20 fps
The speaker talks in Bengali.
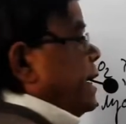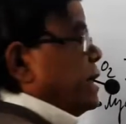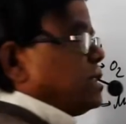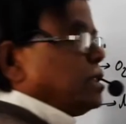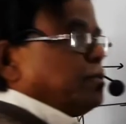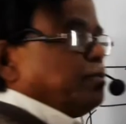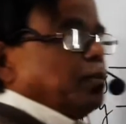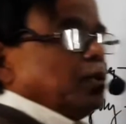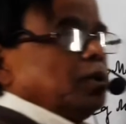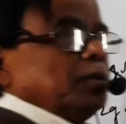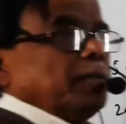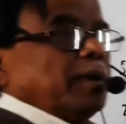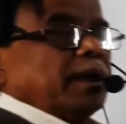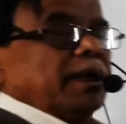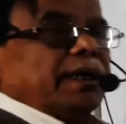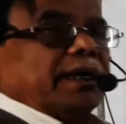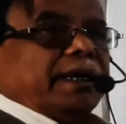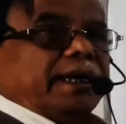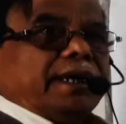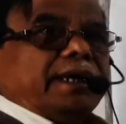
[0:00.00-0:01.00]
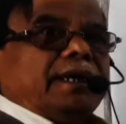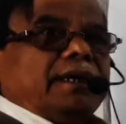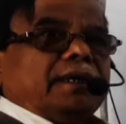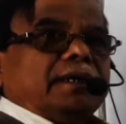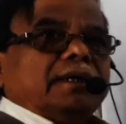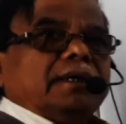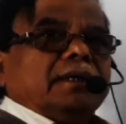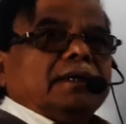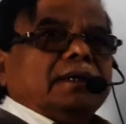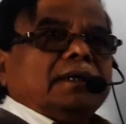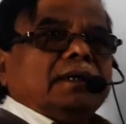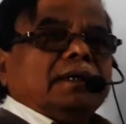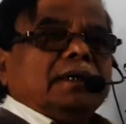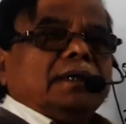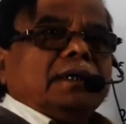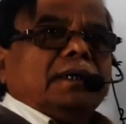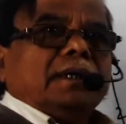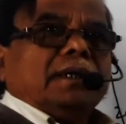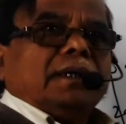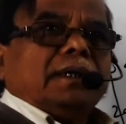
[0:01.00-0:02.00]
এক্স পরিমাণ এ
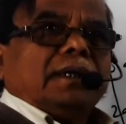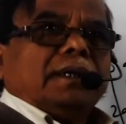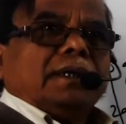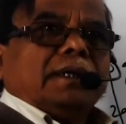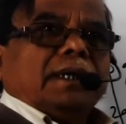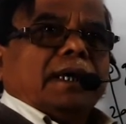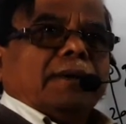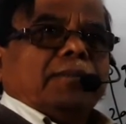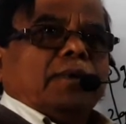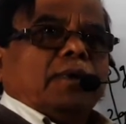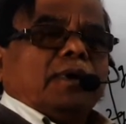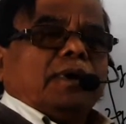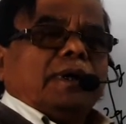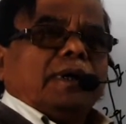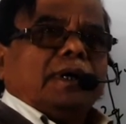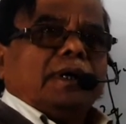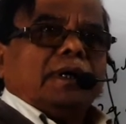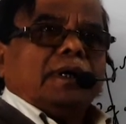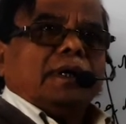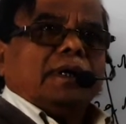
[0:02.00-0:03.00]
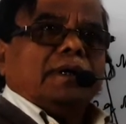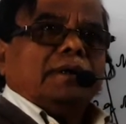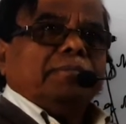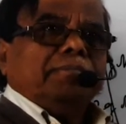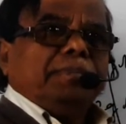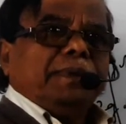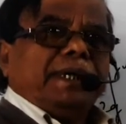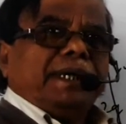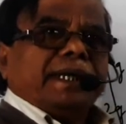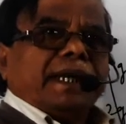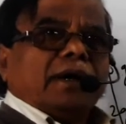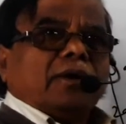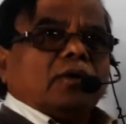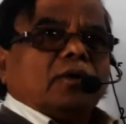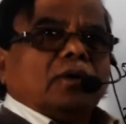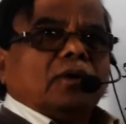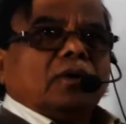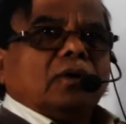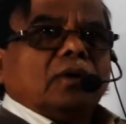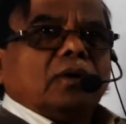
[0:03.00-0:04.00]
এবং বিক্রিয়া
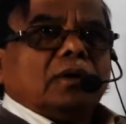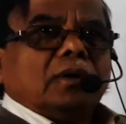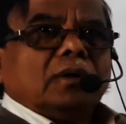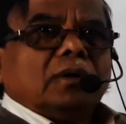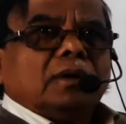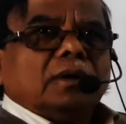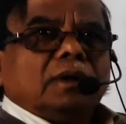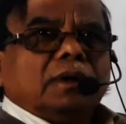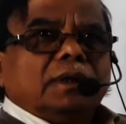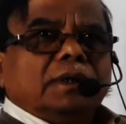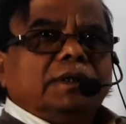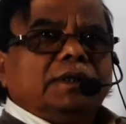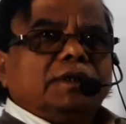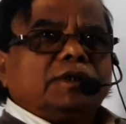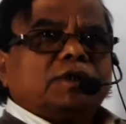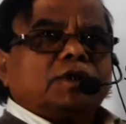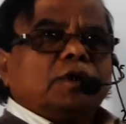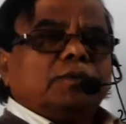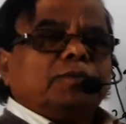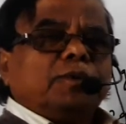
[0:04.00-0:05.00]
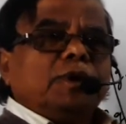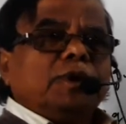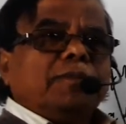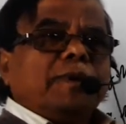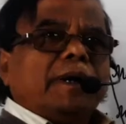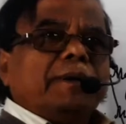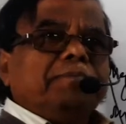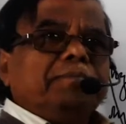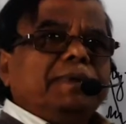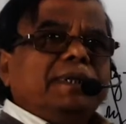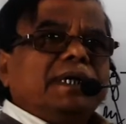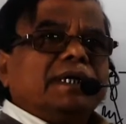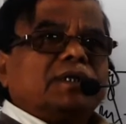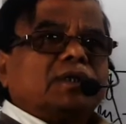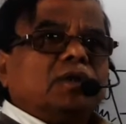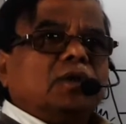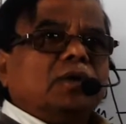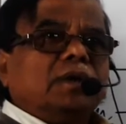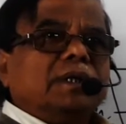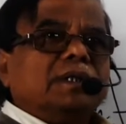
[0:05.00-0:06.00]
করলো নির্দিষ্ট পরিমাণ বিয়ের
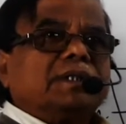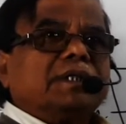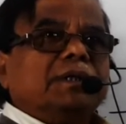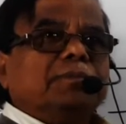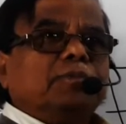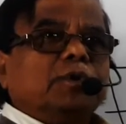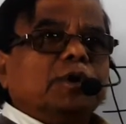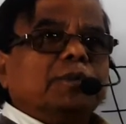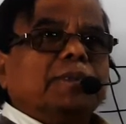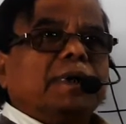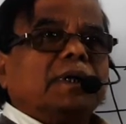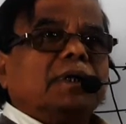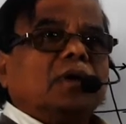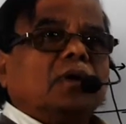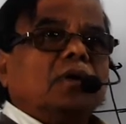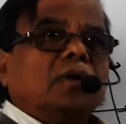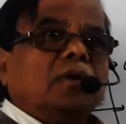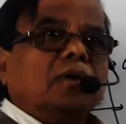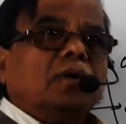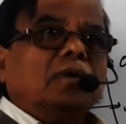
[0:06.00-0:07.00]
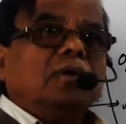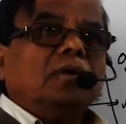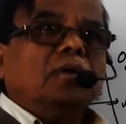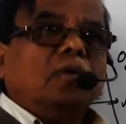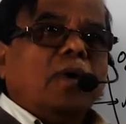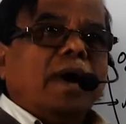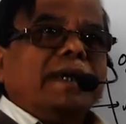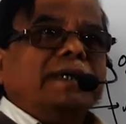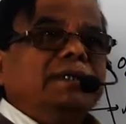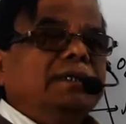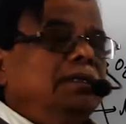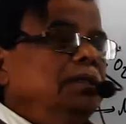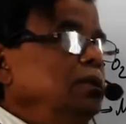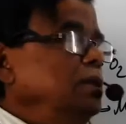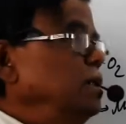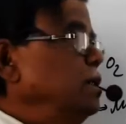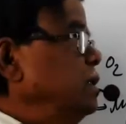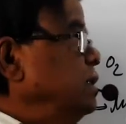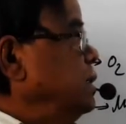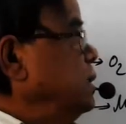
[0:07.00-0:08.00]
সঙ্গে সে পরিমাণটা হলো ওয়াই
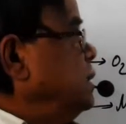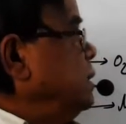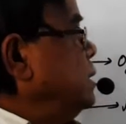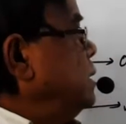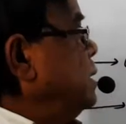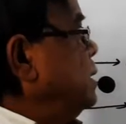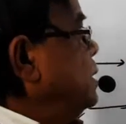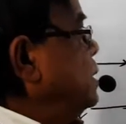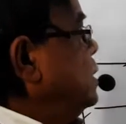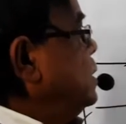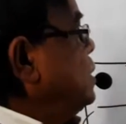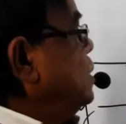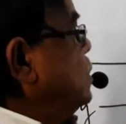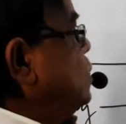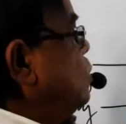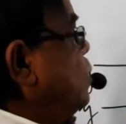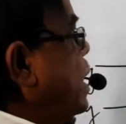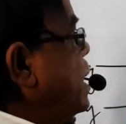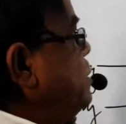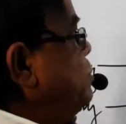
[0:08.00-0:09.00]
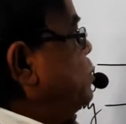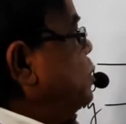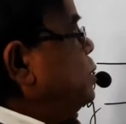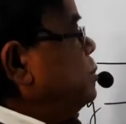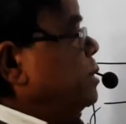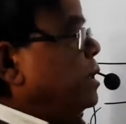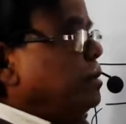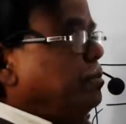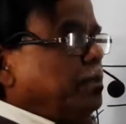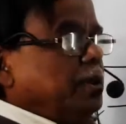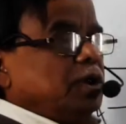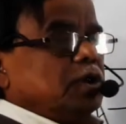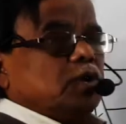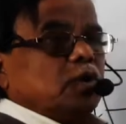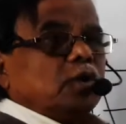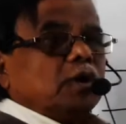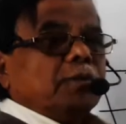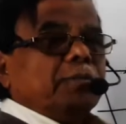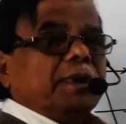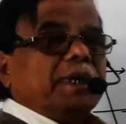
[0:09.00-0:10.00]
ওয়াই পরিমাণ বির
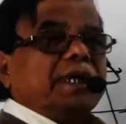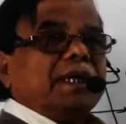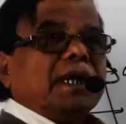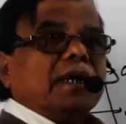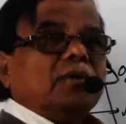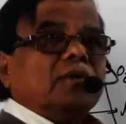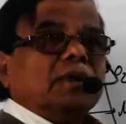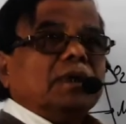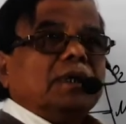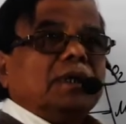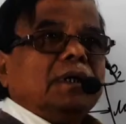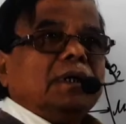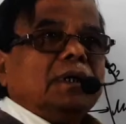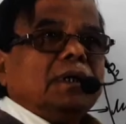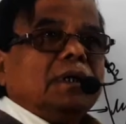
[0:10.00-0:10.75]
সঙ্গে বিক্রিয়া করে